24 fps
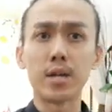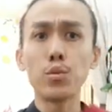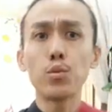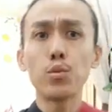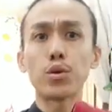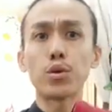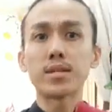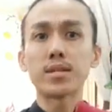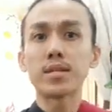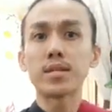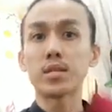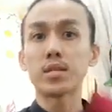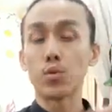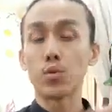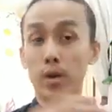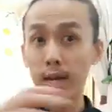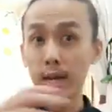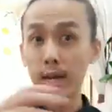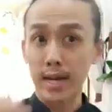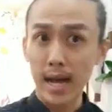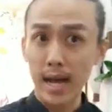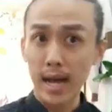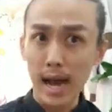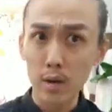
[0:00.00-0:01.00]
因为我这样子，我
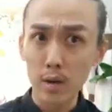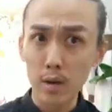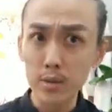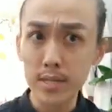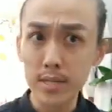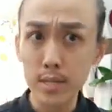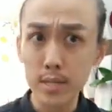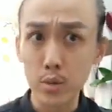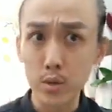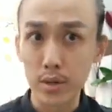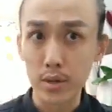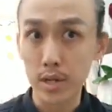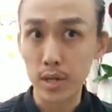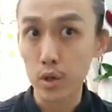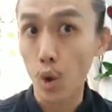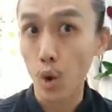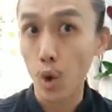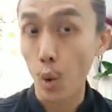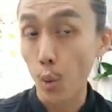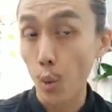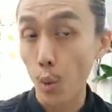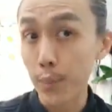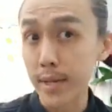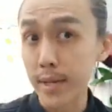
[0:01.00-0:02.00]
可以靠近我的
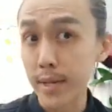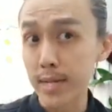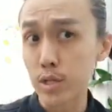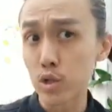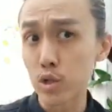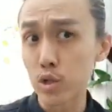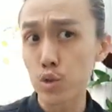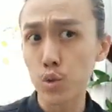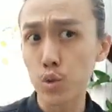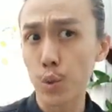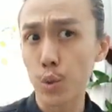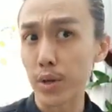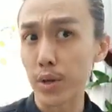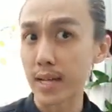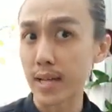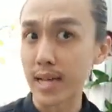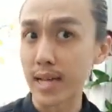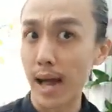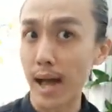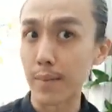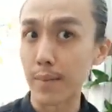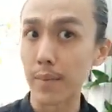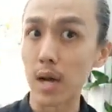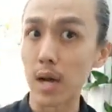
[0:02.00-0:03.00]
头皮去吹
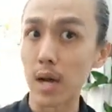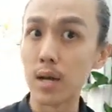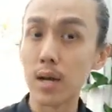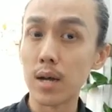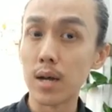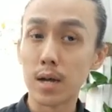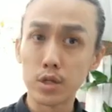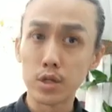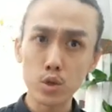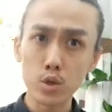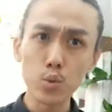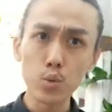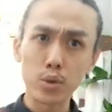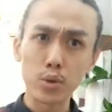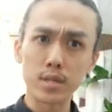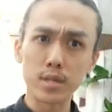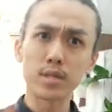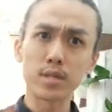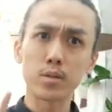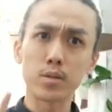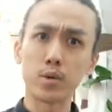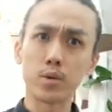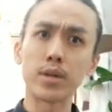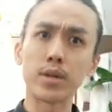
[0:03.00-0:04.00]
干嘛。就我
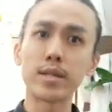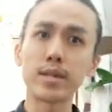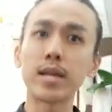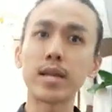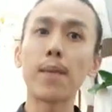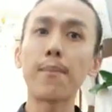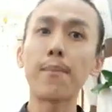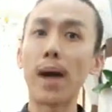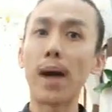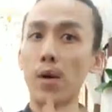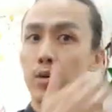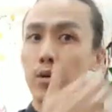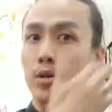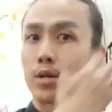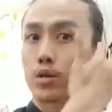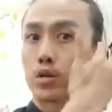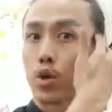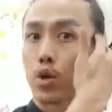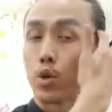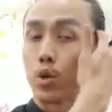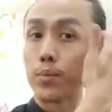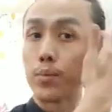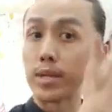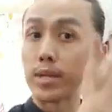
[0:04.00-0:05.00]
的，我一定要把我的
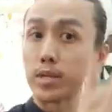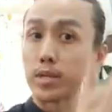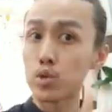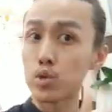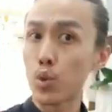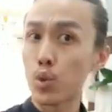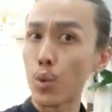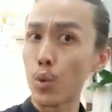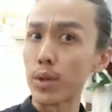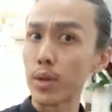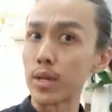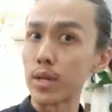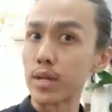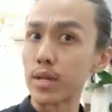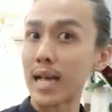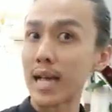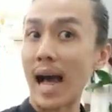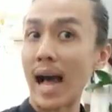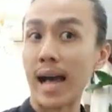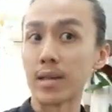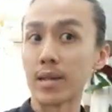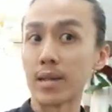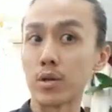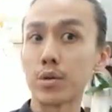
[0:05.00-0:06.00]
头皮吹
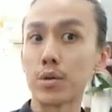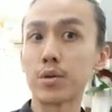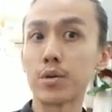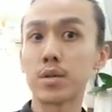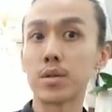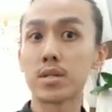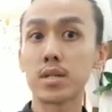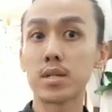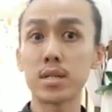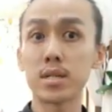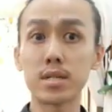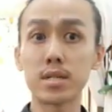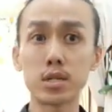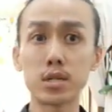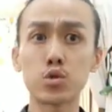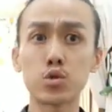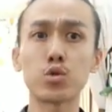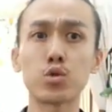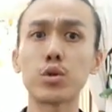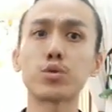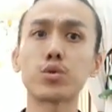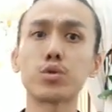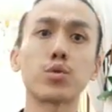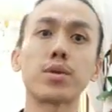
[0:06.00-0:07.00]
干哦，这个是
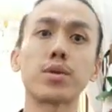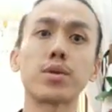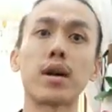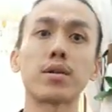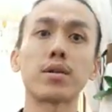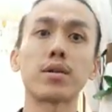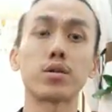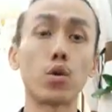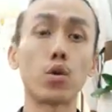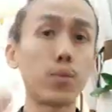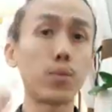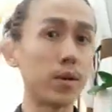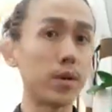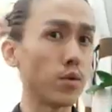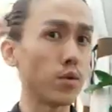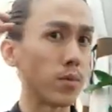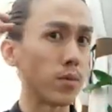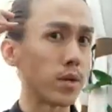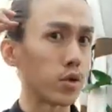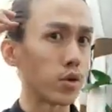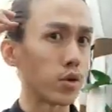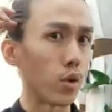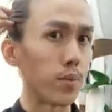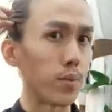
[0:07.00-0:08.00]
最重要。头皮我
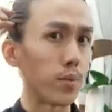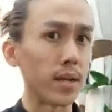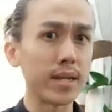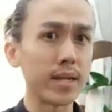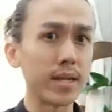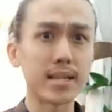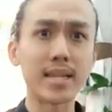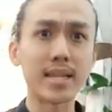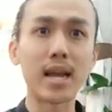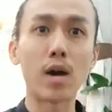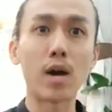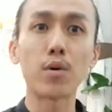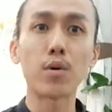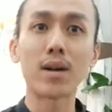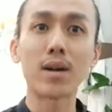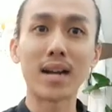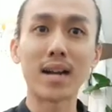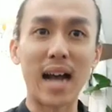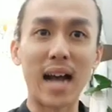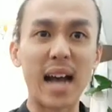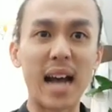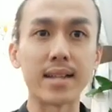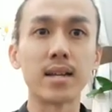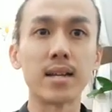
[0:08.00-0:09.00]
们的头皮一定要
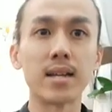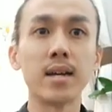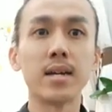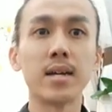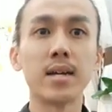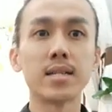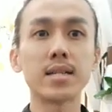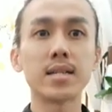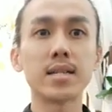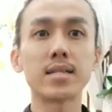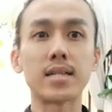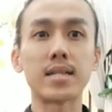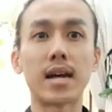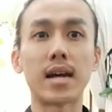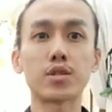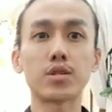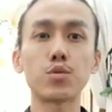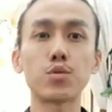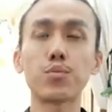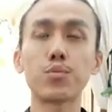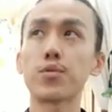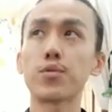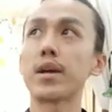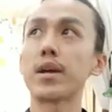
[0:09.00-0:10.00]
干，这样子它
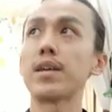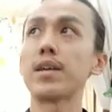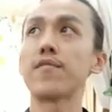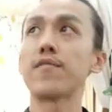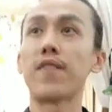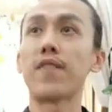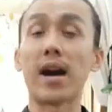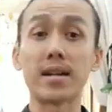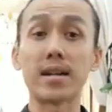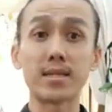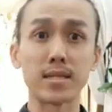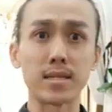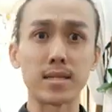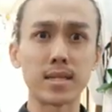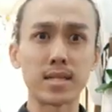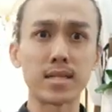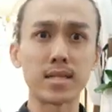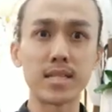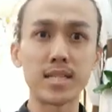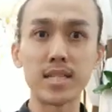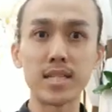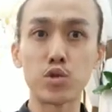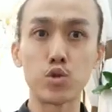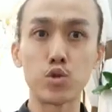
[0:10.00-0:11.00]
就可以防止这
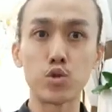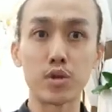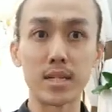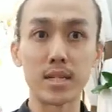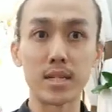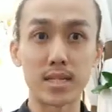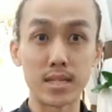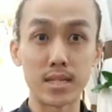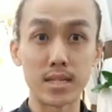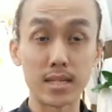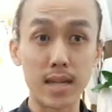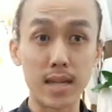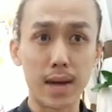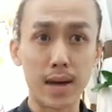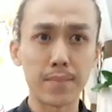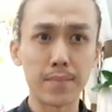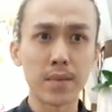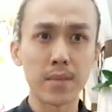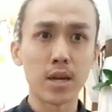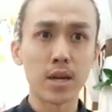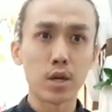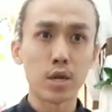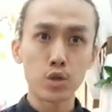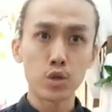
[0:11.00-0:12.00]
个细菌的滋长。
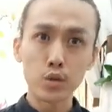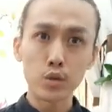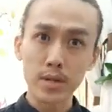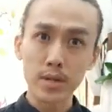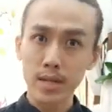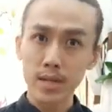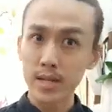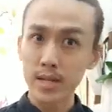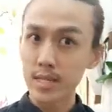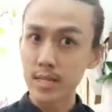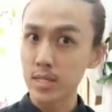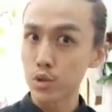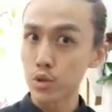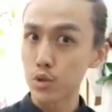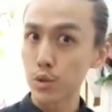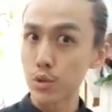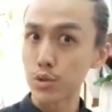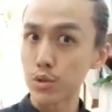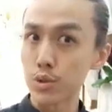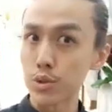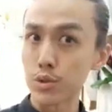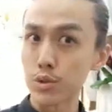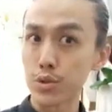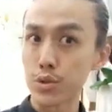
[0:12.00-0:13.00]
就你可以这样子
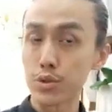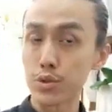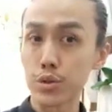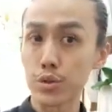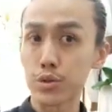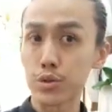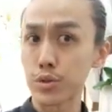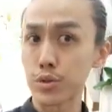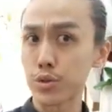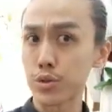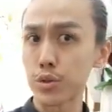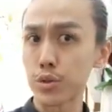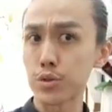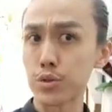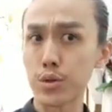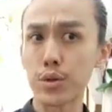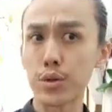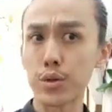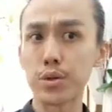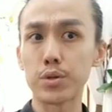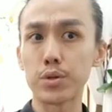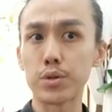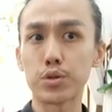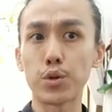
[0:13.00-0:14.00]
吹吹吹吹吹吹
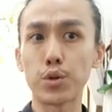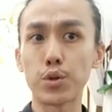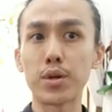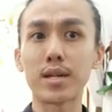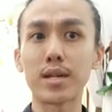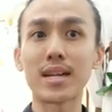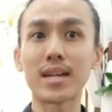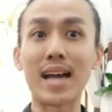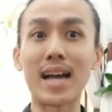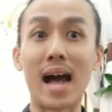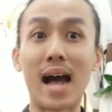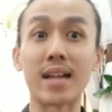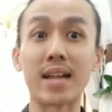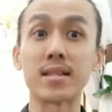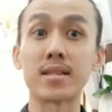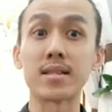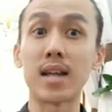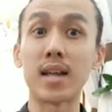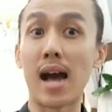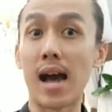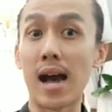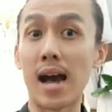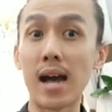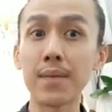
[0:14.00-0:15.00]
吹吹
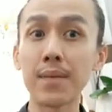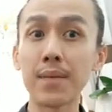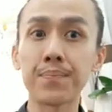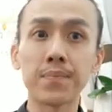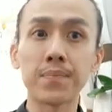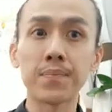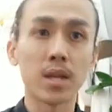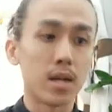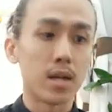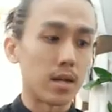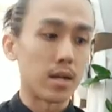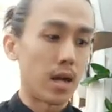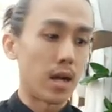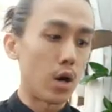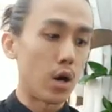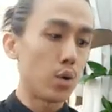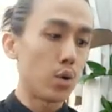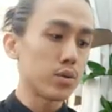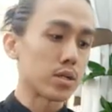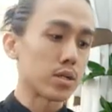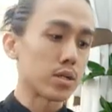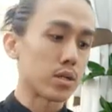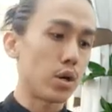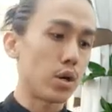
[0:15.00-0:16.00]
干它，然
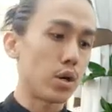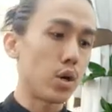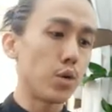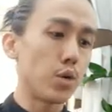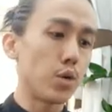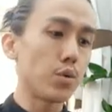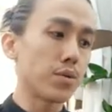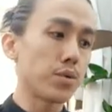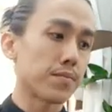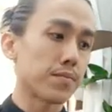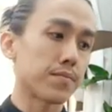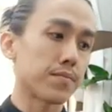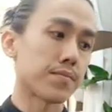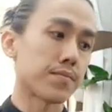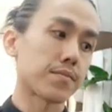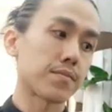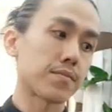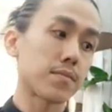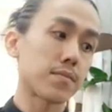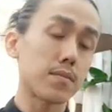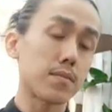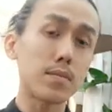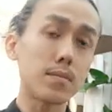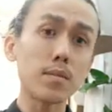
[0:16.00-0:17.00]
后之后
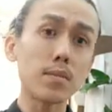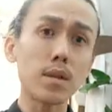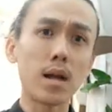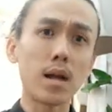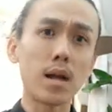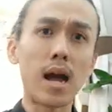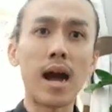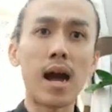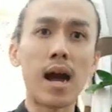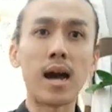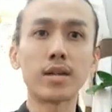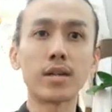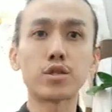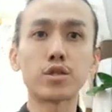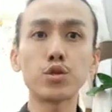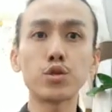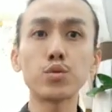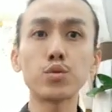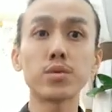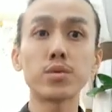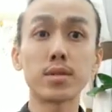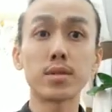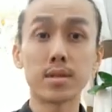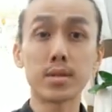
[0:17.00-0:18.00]
啊
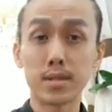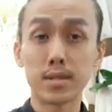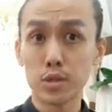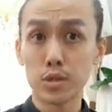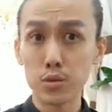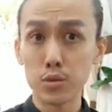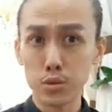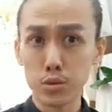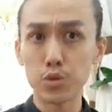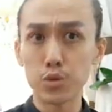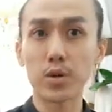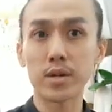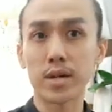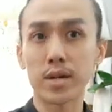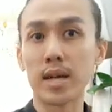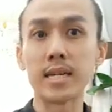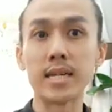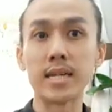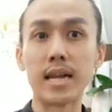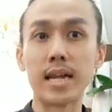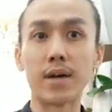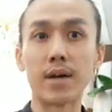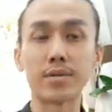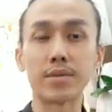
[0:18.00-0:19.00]
就就就可
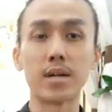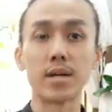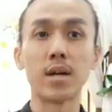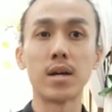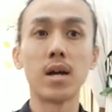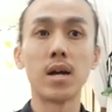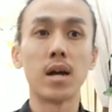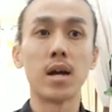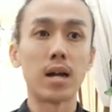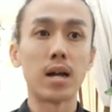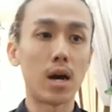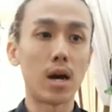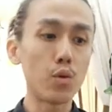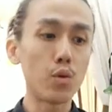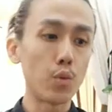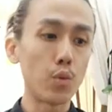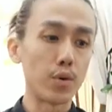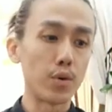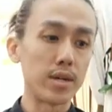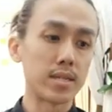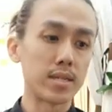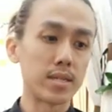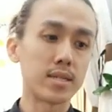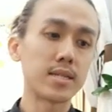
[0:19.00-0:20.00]
以了的。然后
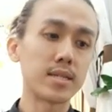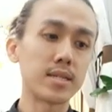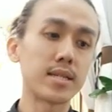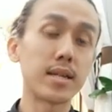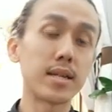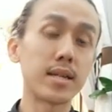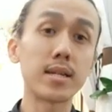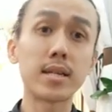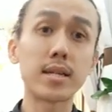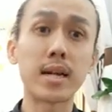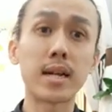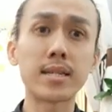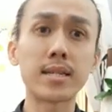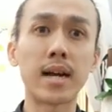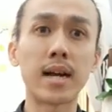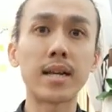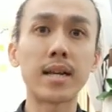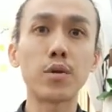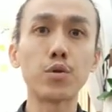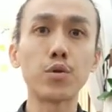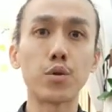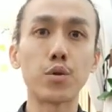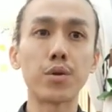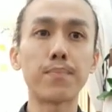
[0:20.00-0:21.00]
我也是建议大家
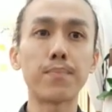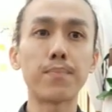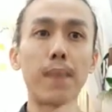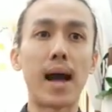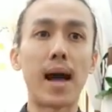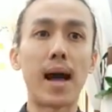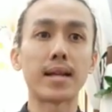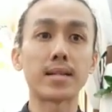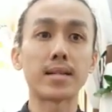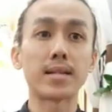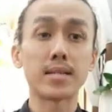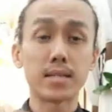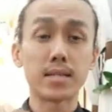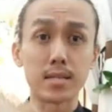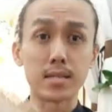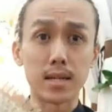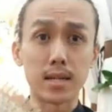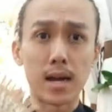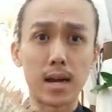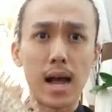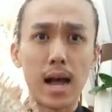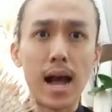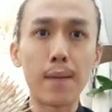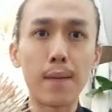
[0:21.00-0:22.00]
要有一把这样子
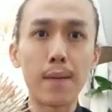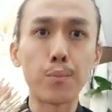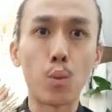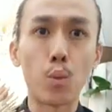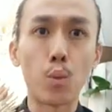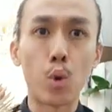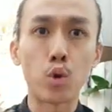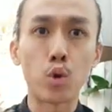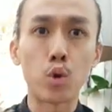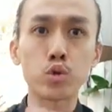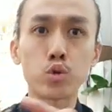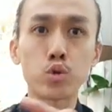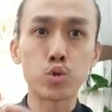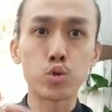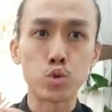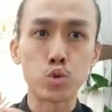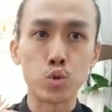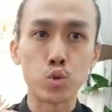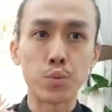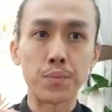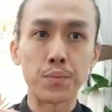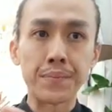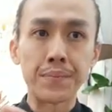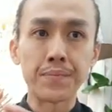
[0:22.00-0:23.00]
的按摩
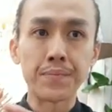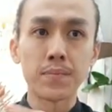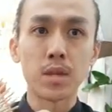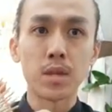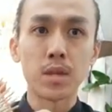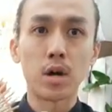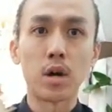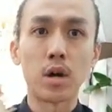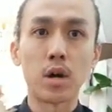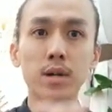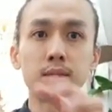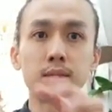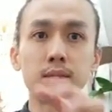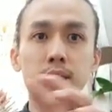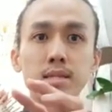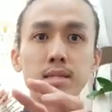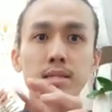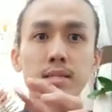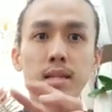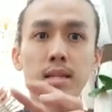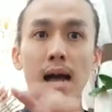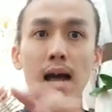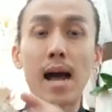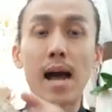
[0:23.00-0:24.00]
梳，哦，这样
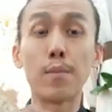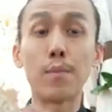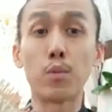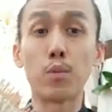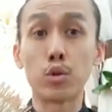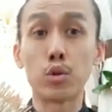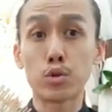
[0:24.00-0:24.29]
子的按